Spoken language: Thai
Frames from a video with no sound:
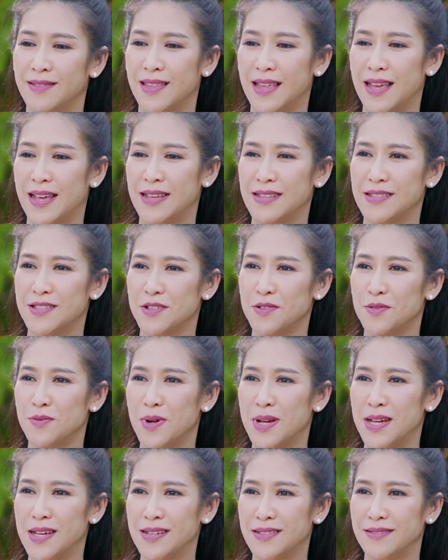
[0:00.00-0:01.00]
แต่ฉัน
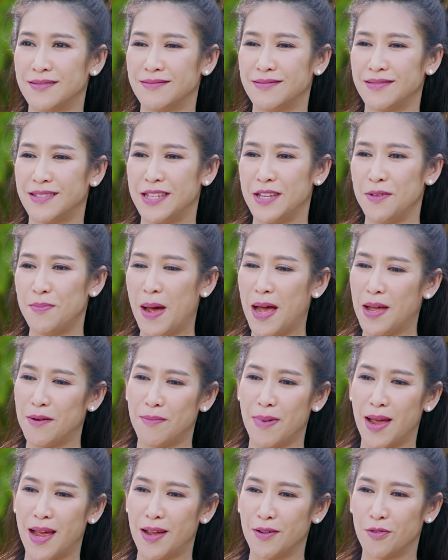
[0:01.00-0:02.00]
ว่าที่ผ่าน
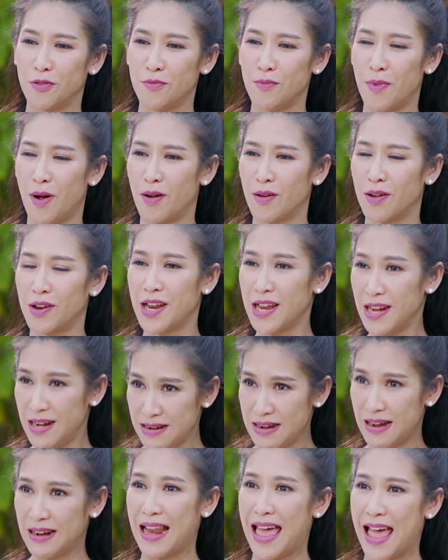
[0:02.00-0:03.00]
มาคุณหมอก็ได้
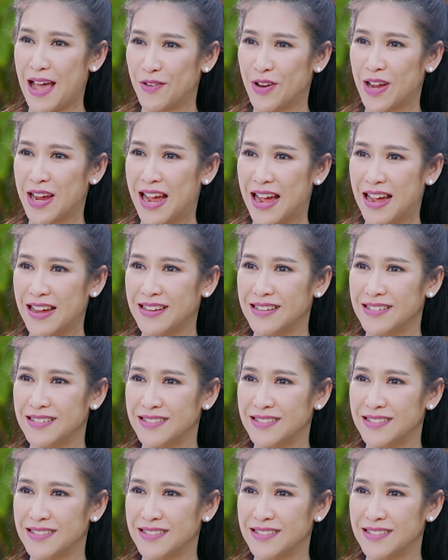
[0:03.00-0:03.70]
เลือกแล้วนะคะ